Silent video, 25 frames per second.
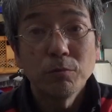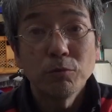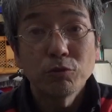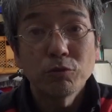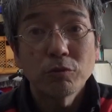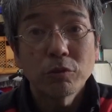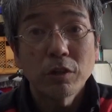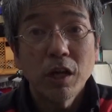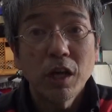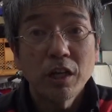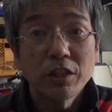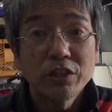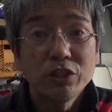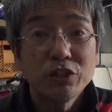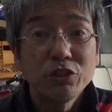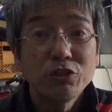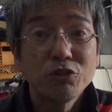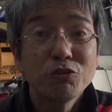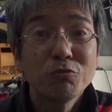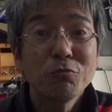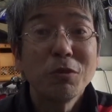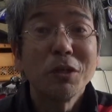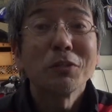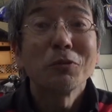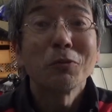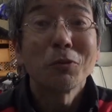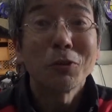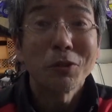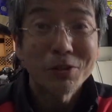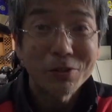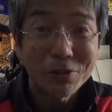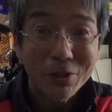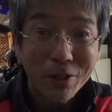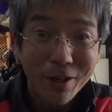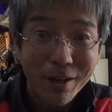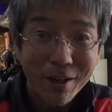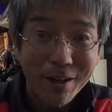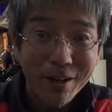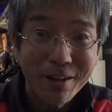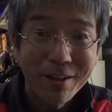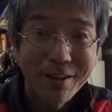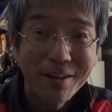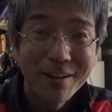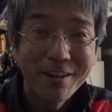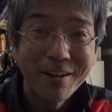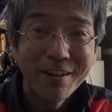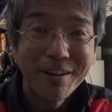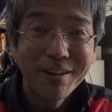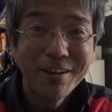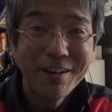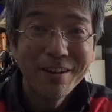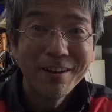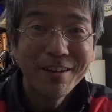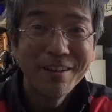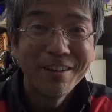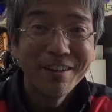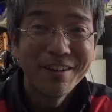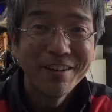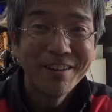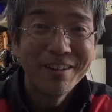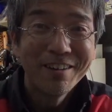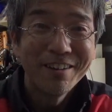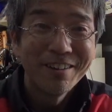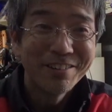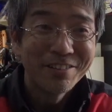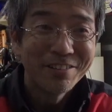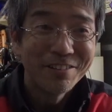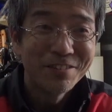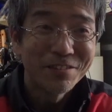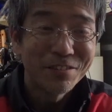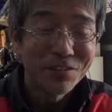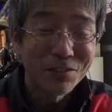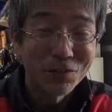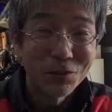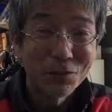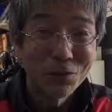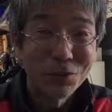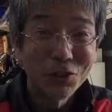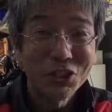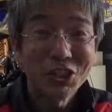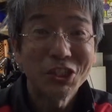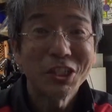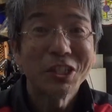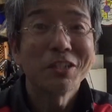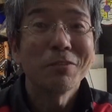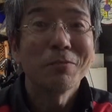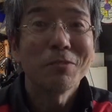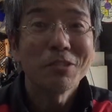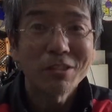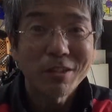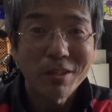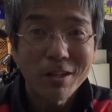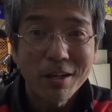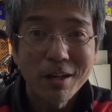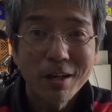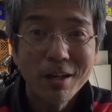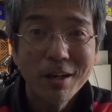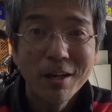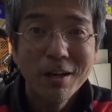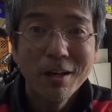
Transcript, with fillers: もうそれが80万とかですから普通に取引されてましたから